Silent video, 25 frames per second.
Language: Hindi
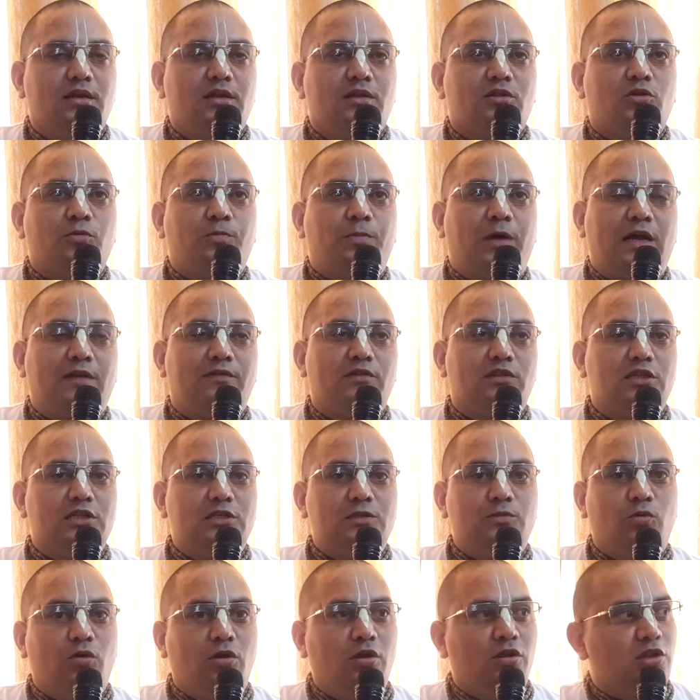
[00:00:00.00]
तो पार्वती
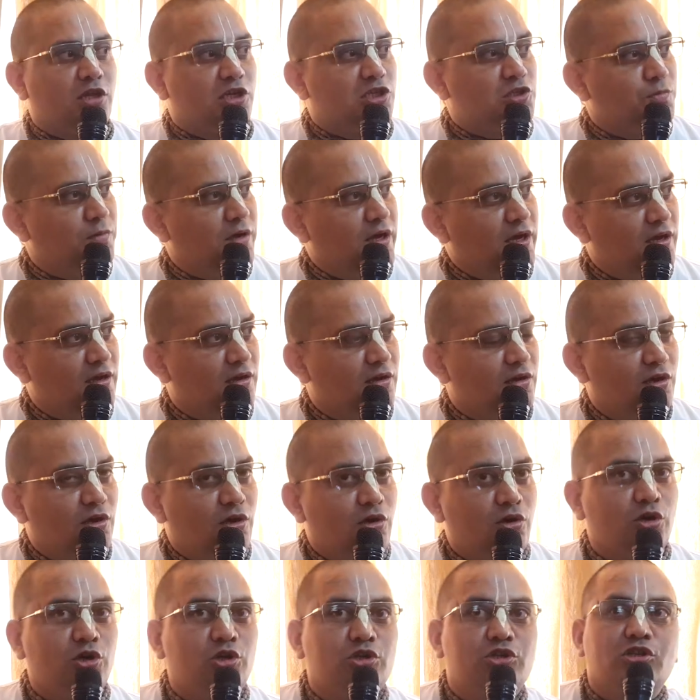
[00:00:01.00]
जी बोली सच में
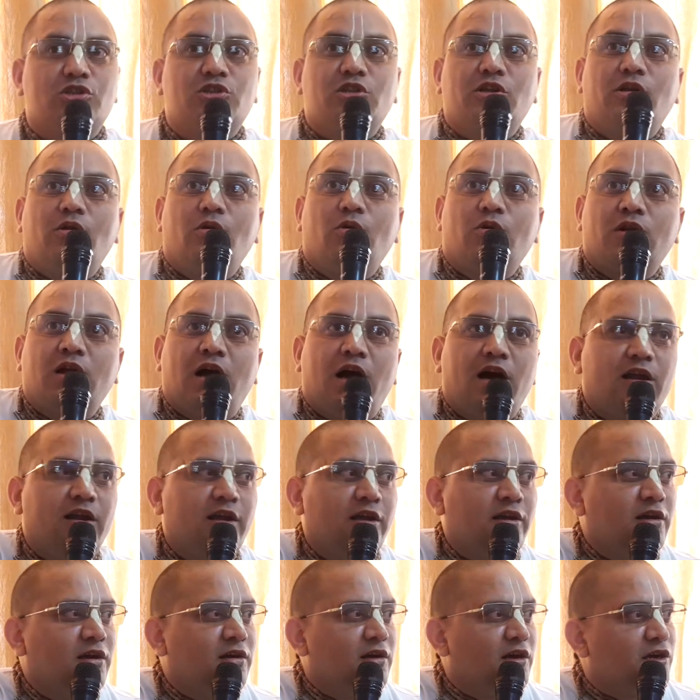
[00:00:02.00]
ये जितने लोग नहा
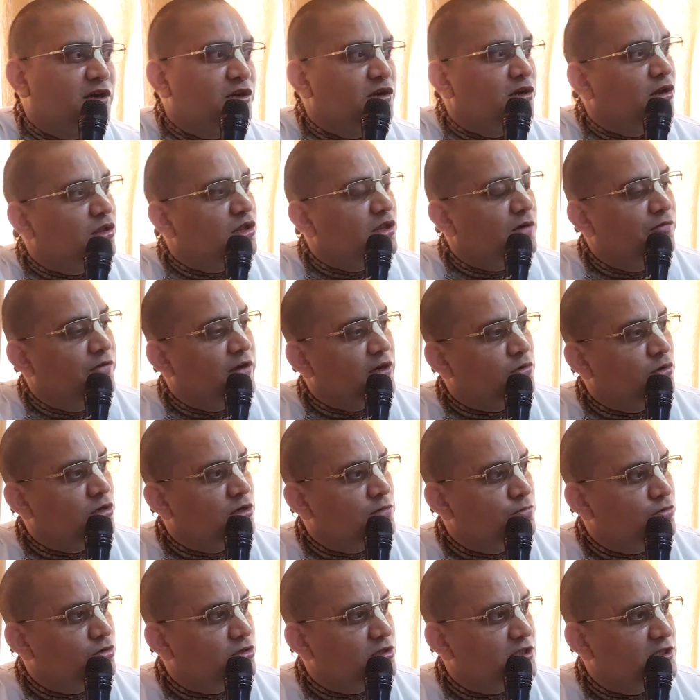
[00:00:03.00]
रहे गंगा किनारे सब वैकुंठ
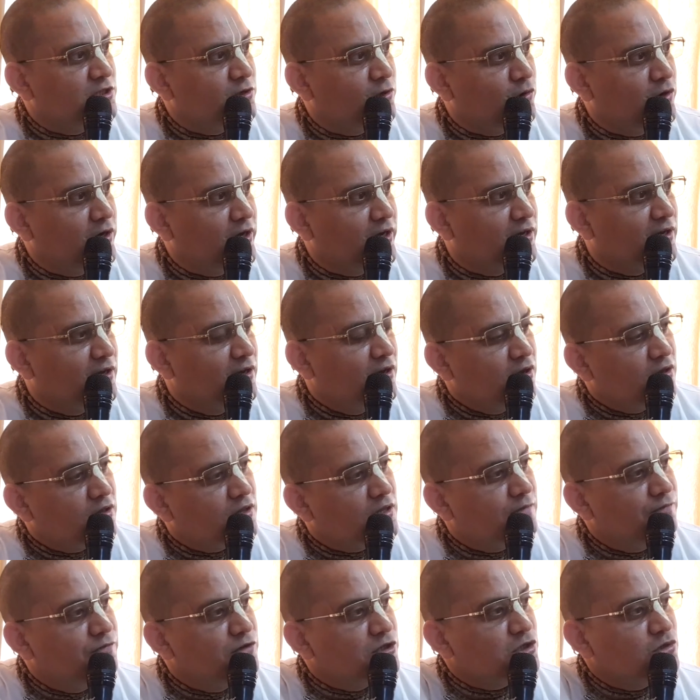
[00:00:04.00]
मूर्ति जो हुए
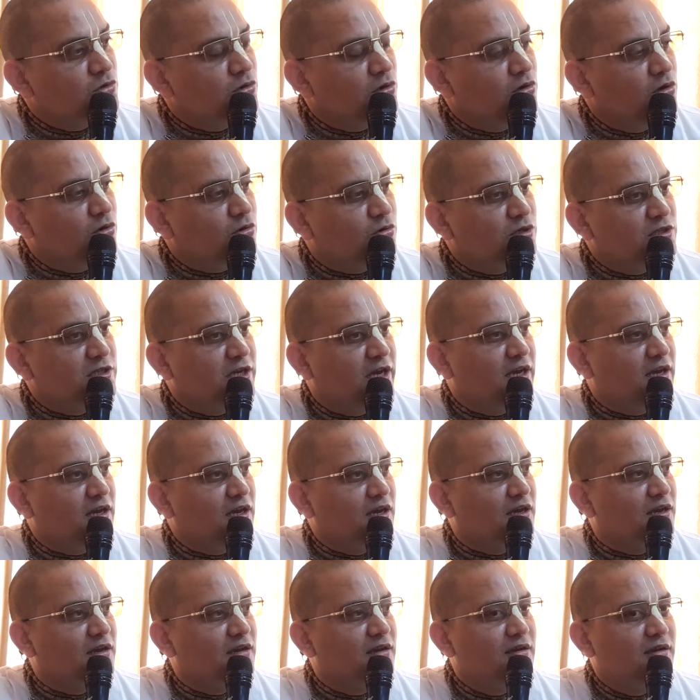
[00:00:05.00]
सब विष्णु लोग को
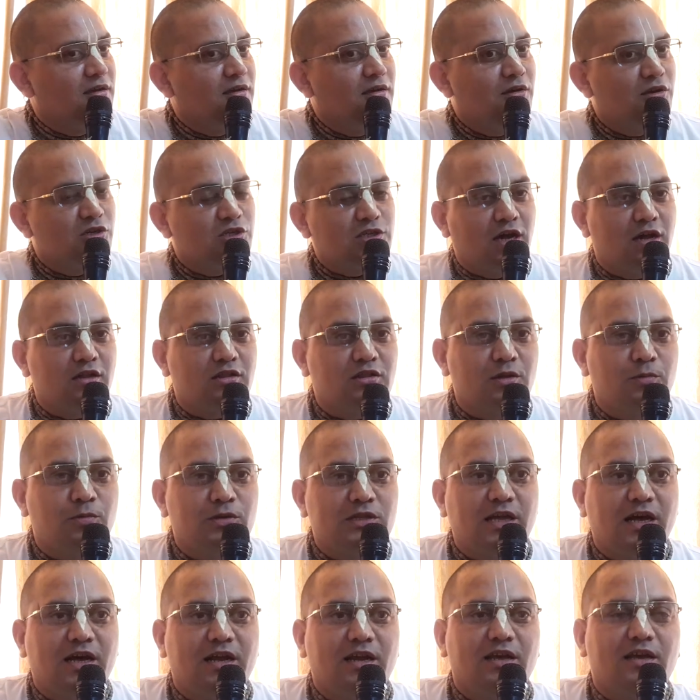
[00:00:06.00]
जाएंगे शास्त्र
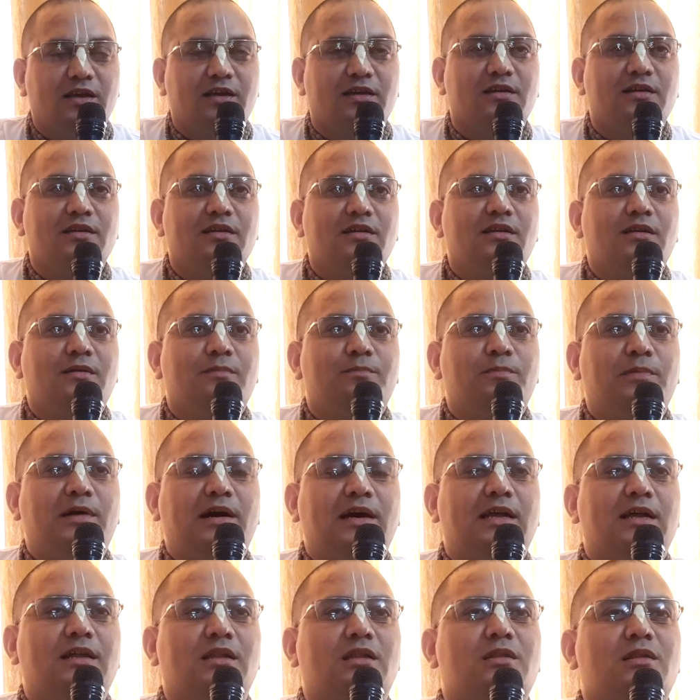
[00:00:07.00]
बता रहे हैं
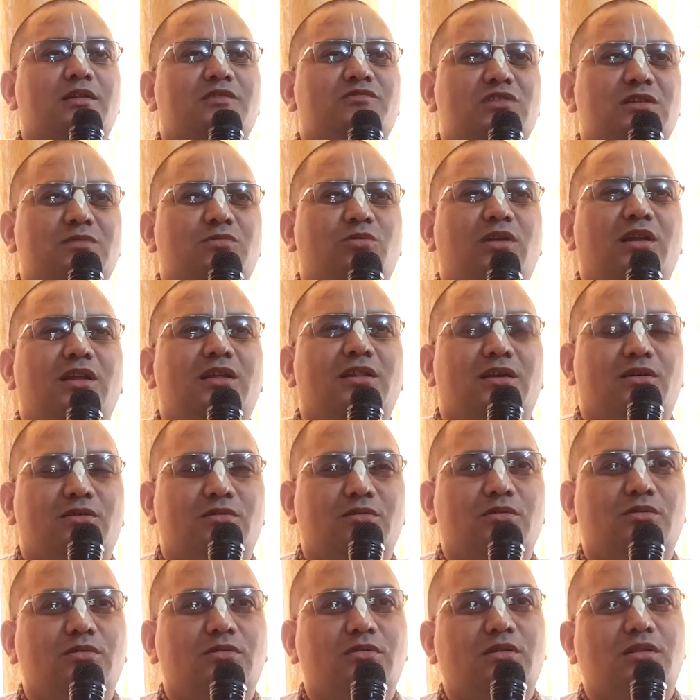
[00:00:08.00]
पार्वती जी बोले
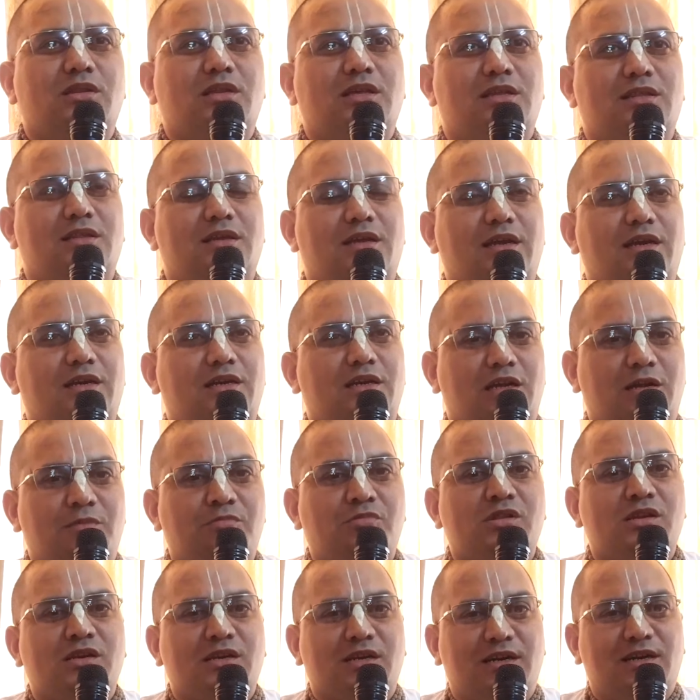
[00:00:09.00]
देखो इसके अंदर एक
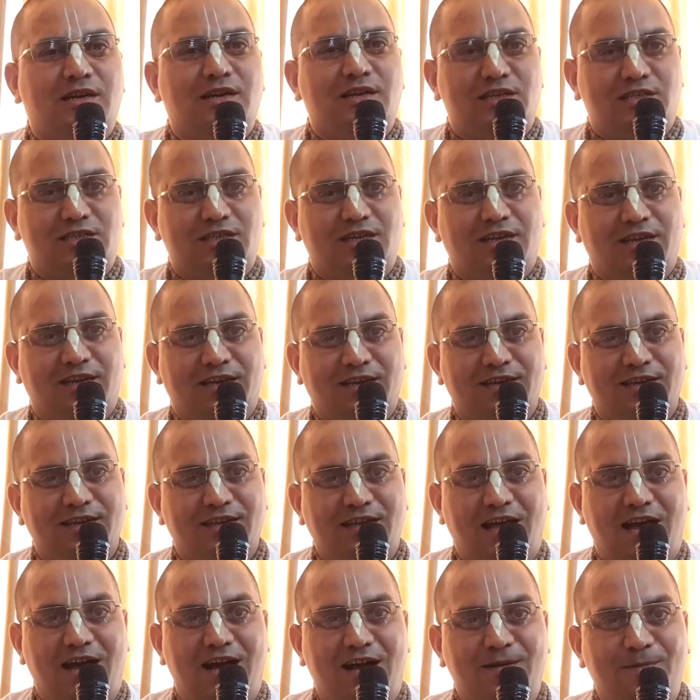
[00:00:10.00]
टर्म्स एंड कंडीशन है
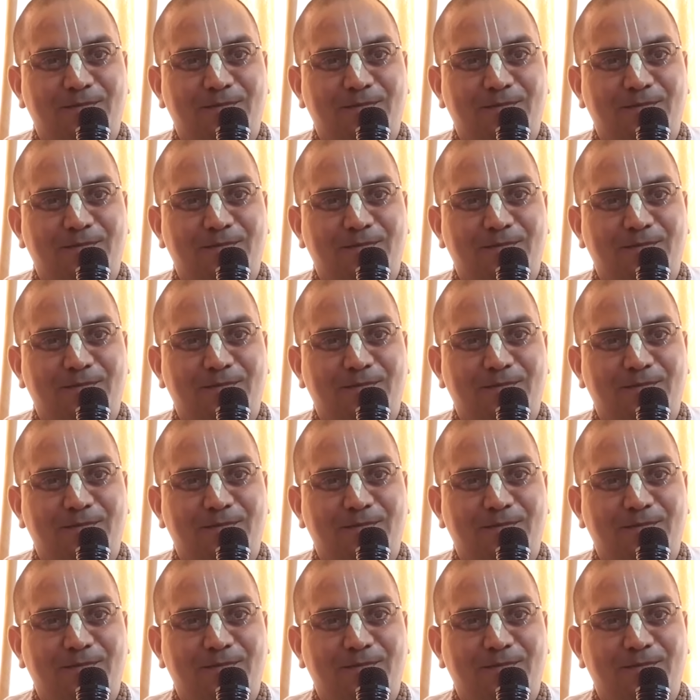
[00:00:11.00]
क्या